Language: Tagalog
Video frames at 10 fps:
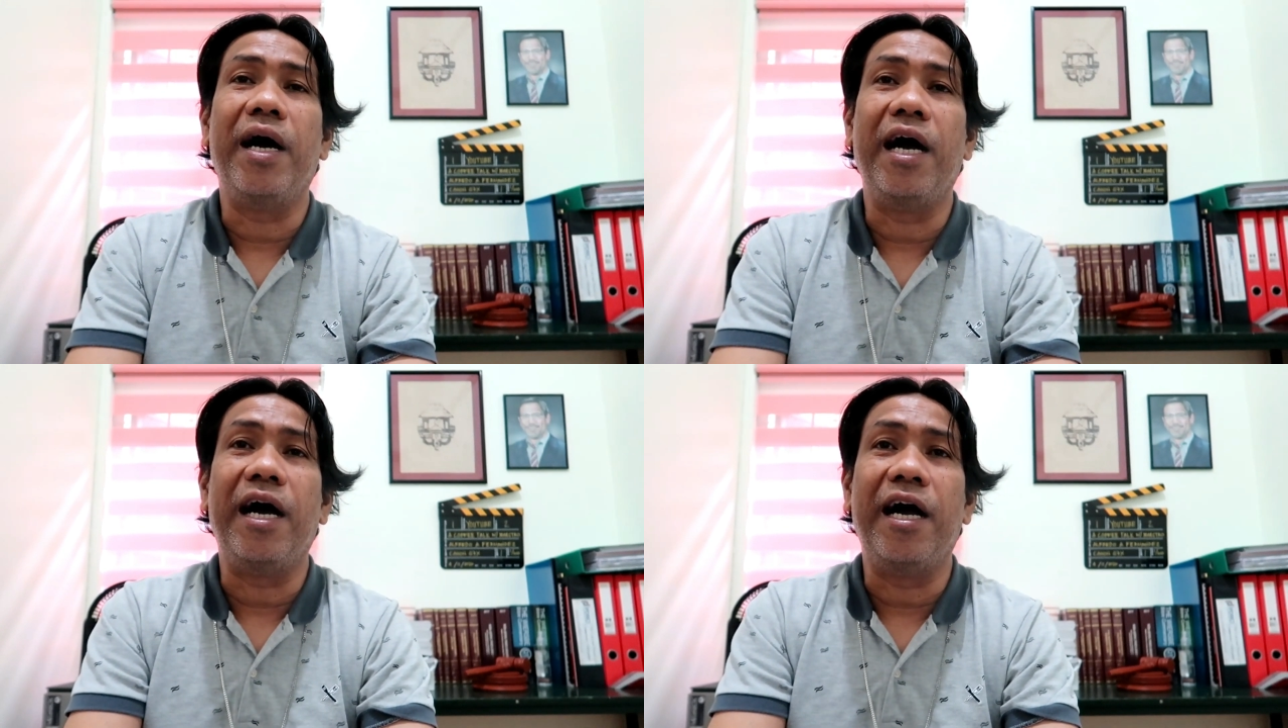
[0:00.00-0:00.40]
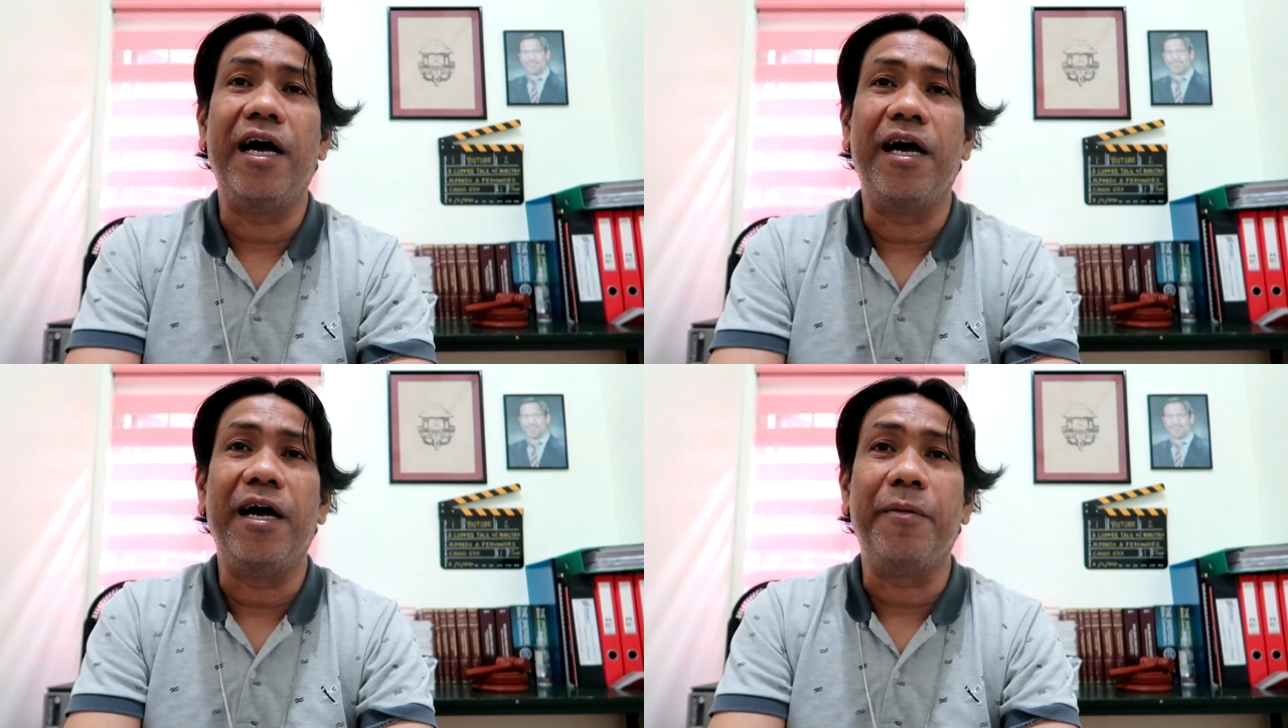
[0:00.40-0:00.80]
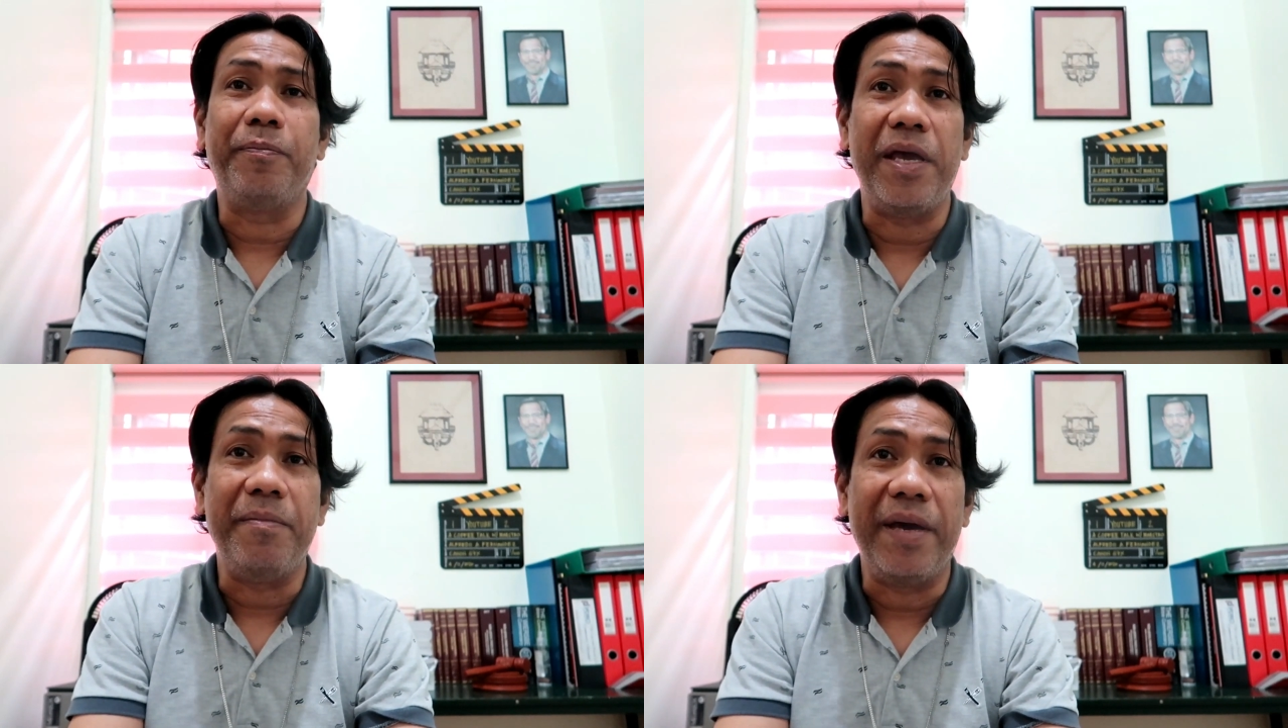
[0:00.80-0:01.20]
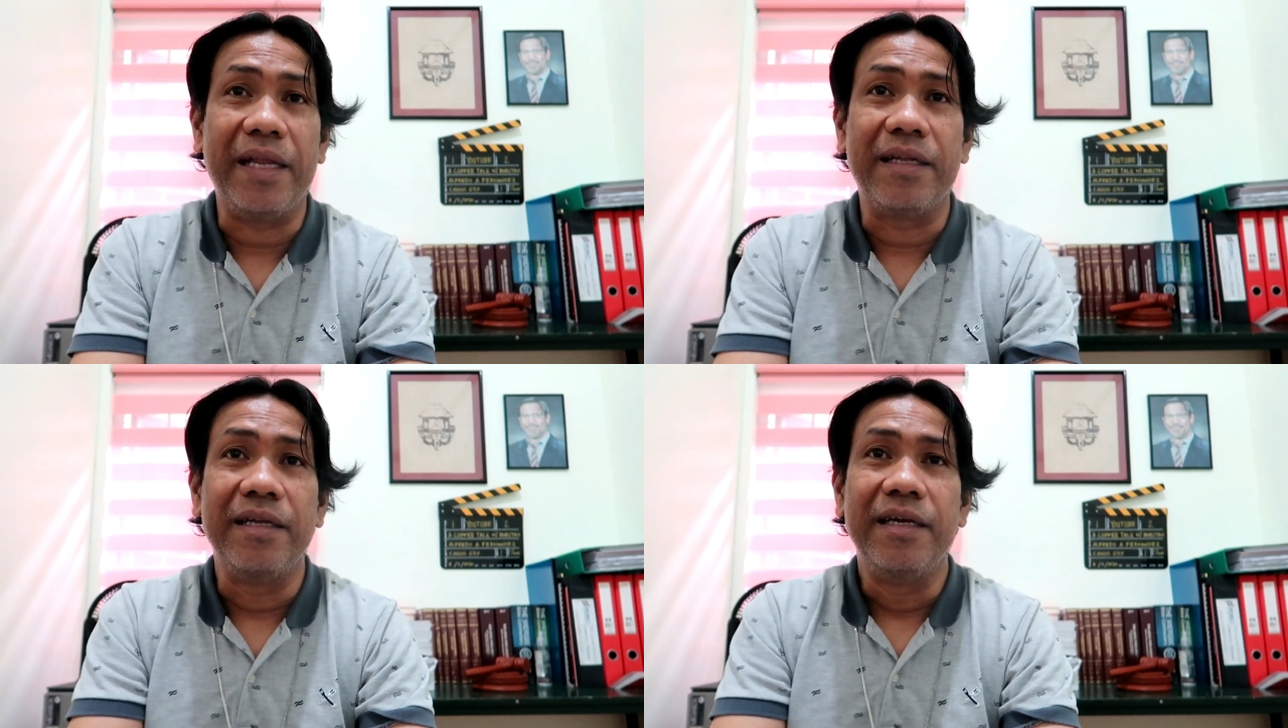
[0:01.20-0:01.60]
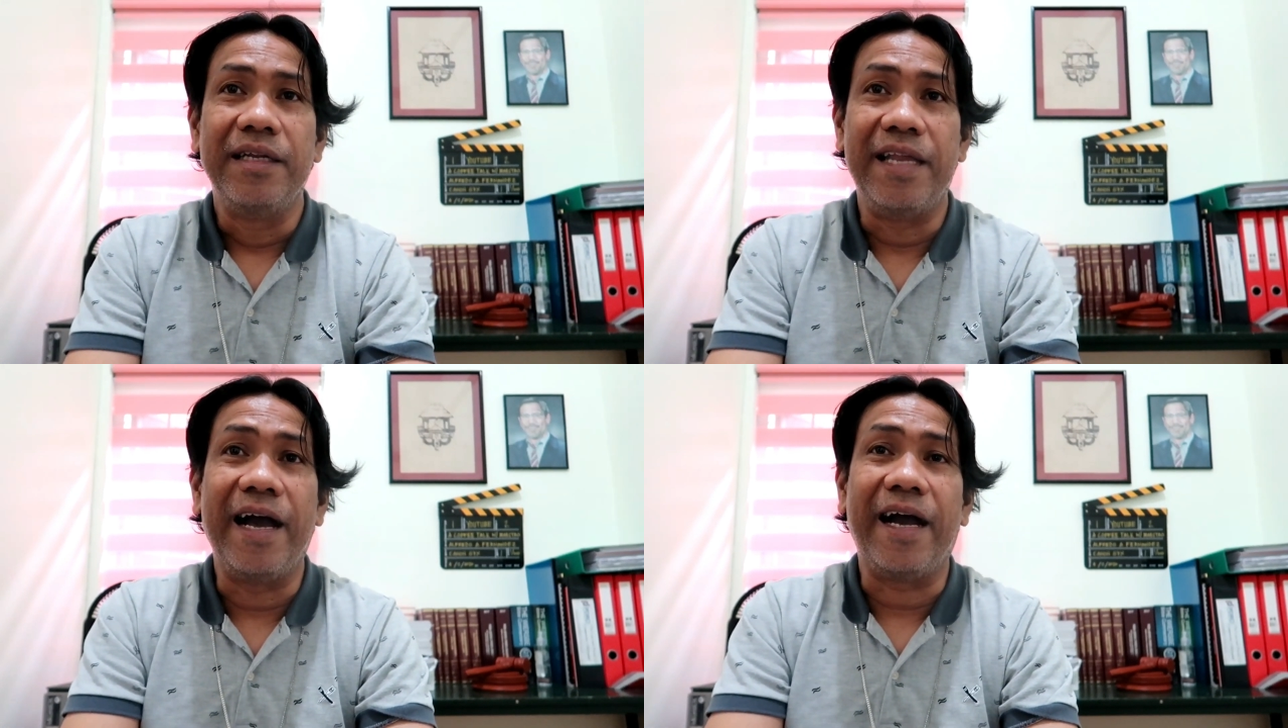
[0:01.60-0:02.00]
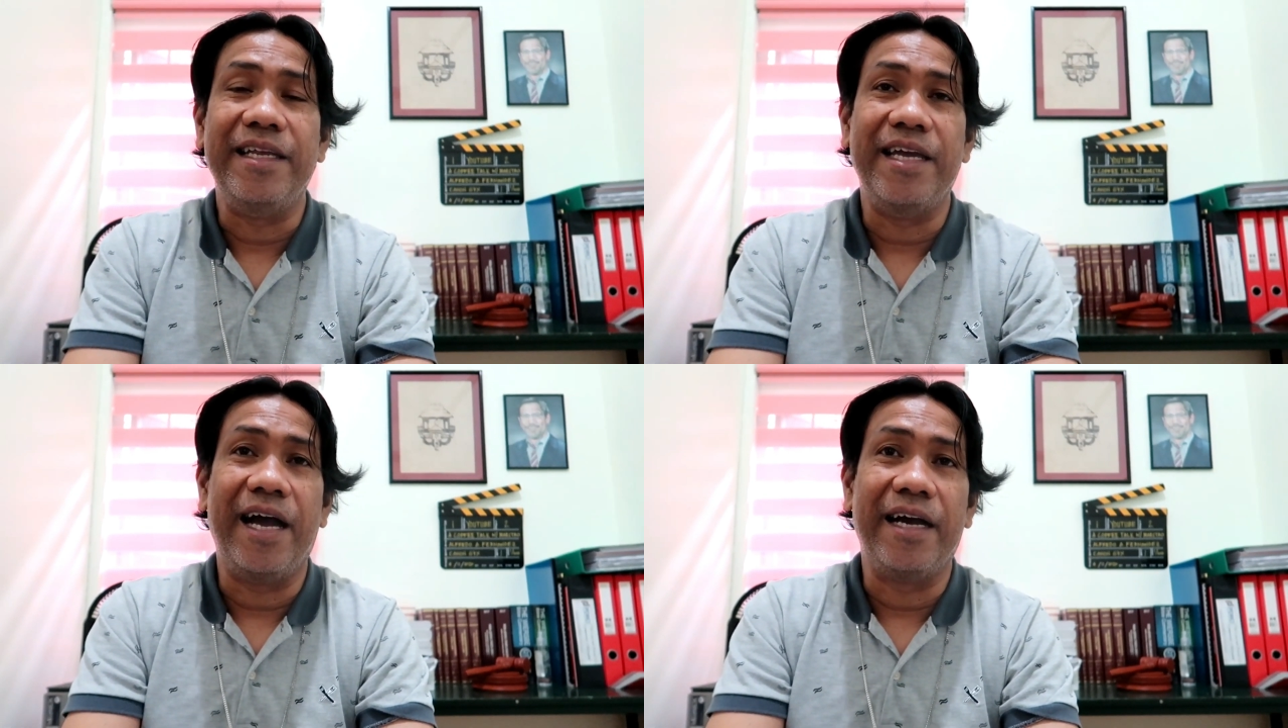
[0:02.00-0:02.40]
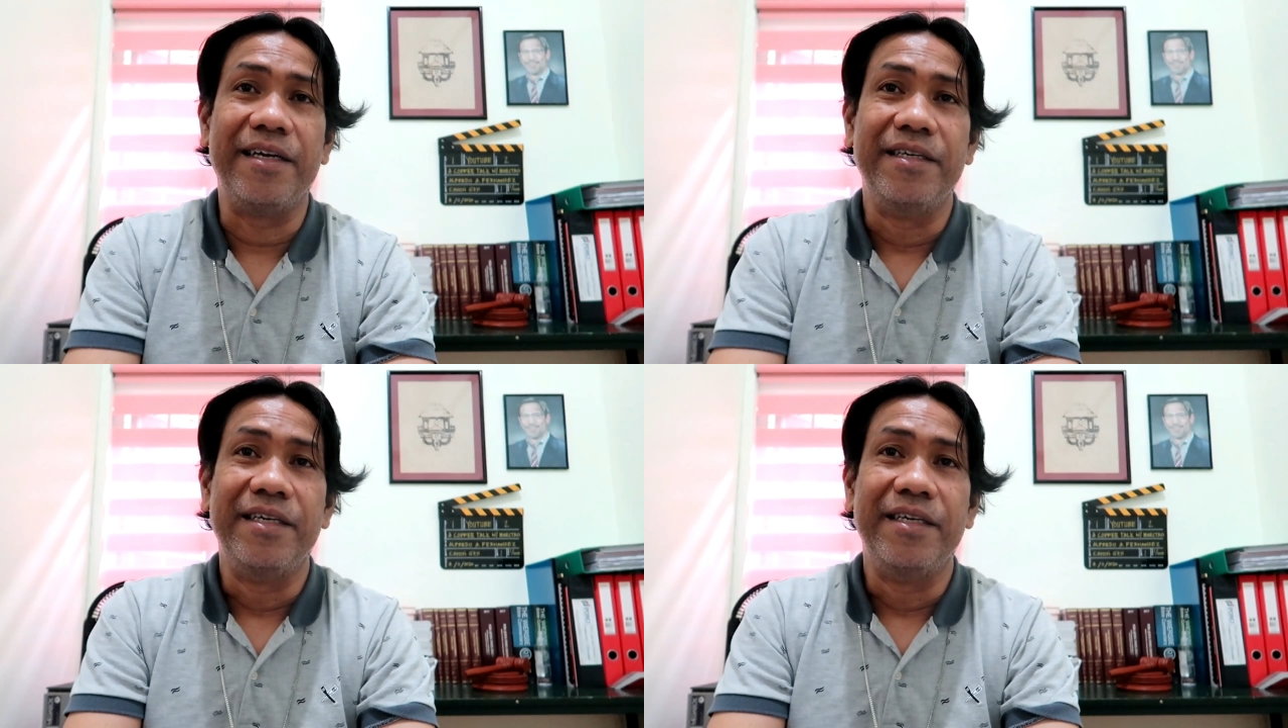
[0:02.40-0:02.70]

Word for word: uh, payment ng kanyang